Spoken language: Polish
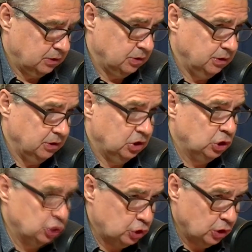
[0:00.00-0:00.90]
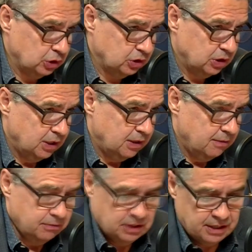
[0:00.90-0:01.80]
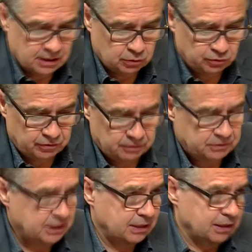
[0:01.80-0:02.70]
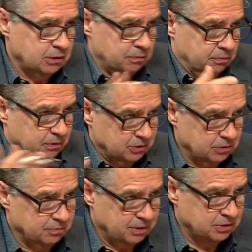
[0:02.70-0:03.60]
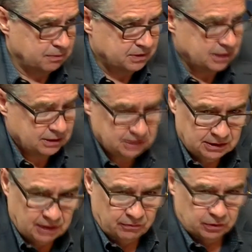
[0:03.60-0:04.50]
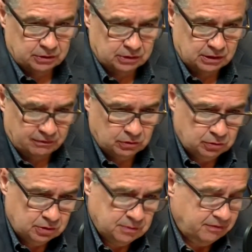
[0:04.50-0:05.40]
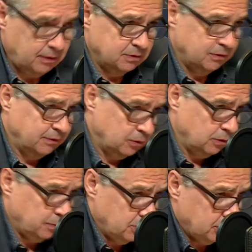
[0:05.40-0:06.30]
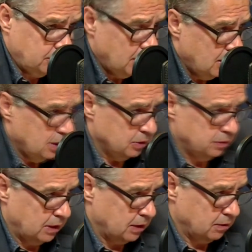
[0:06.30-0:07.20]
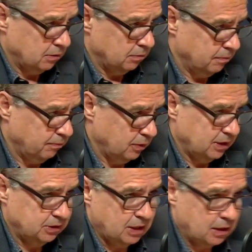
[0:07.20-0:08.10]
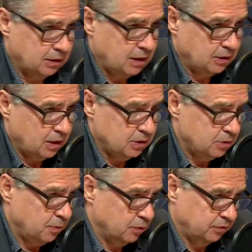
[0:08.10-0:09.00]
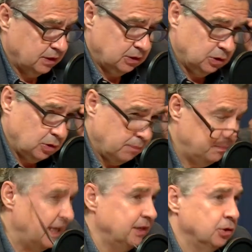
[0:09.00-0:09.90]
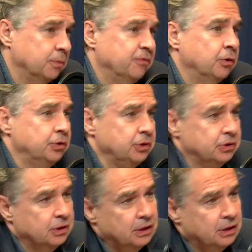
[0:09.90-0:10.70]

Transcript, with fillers: czyli tysiąc miliardów. Ja tak, no to są bardzo abstrakcyjne kwoty. Niedawno tu rozmawiałem z wojewodą Polskim, żeby tak podać jak, jak, jakieś porównanie, to pięć obwodnic